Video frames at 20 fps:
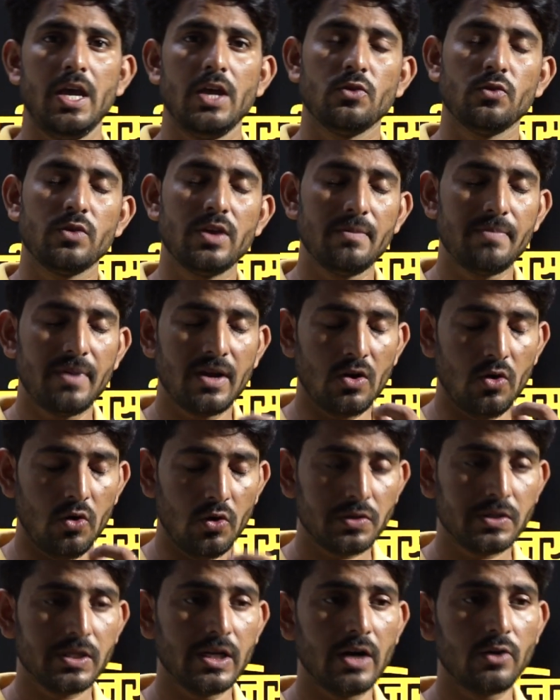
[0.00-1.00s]
क्योंकि एक बार
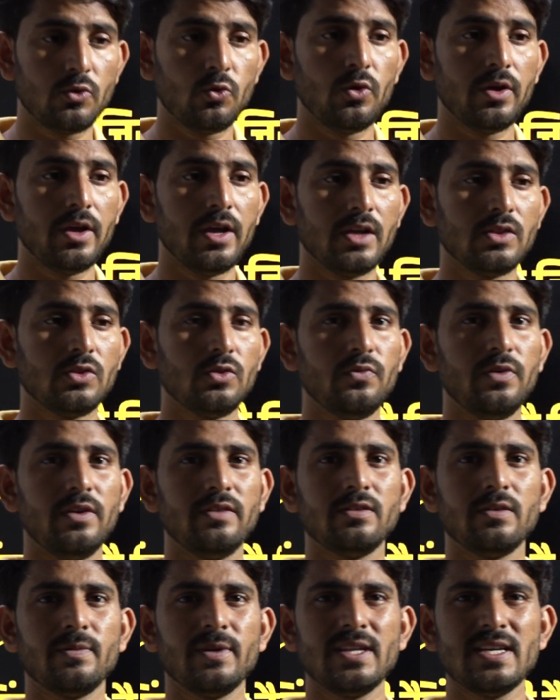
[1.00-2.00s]
हौसला टूट गया तो फिर
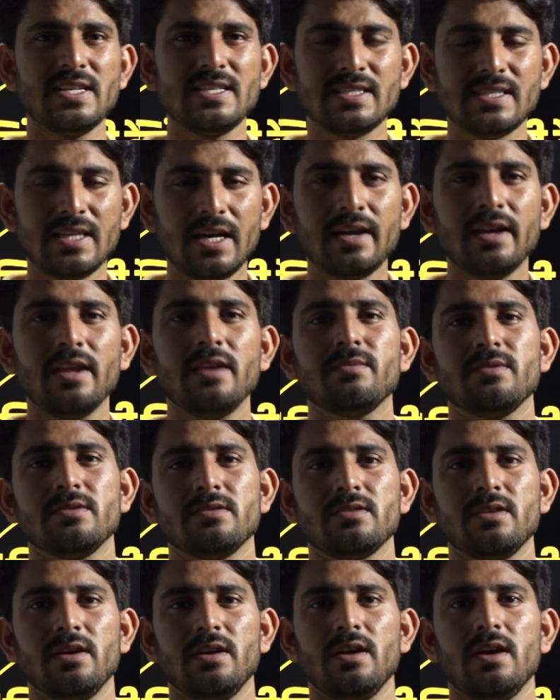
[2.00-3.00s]
इसके बाद इंसान नहीं
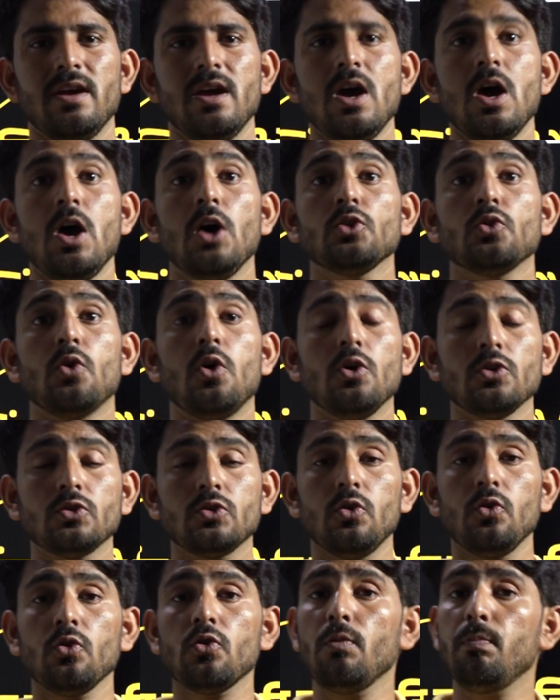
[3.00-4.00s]
बचता है तो
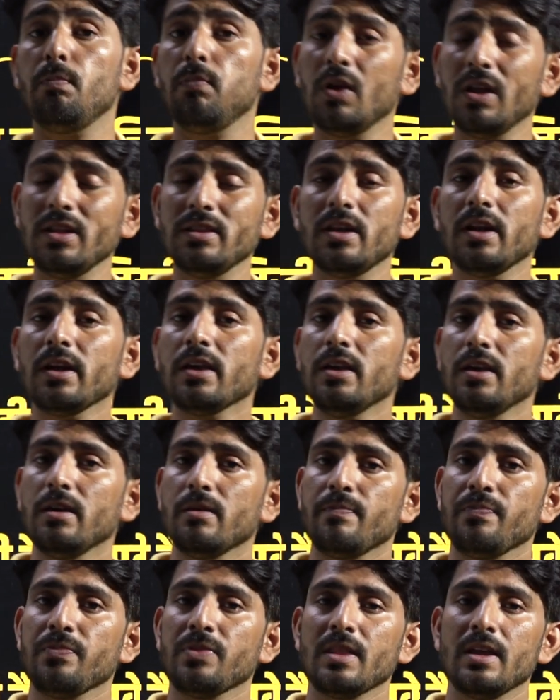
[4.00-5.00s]
हौसलों को बुलंद रखिए
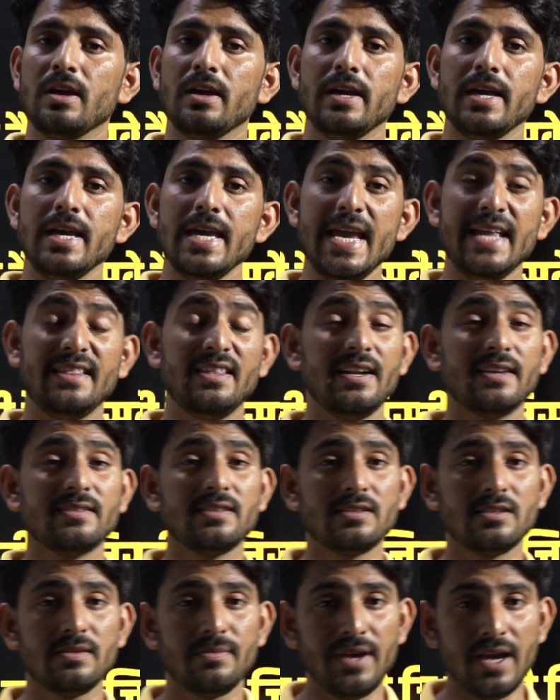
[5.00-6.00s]
एक दिन
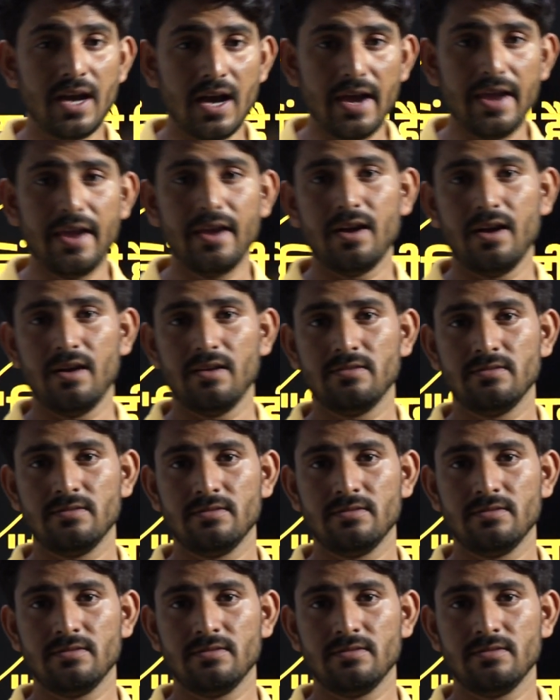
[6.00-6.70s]
ऐसा समय आएगा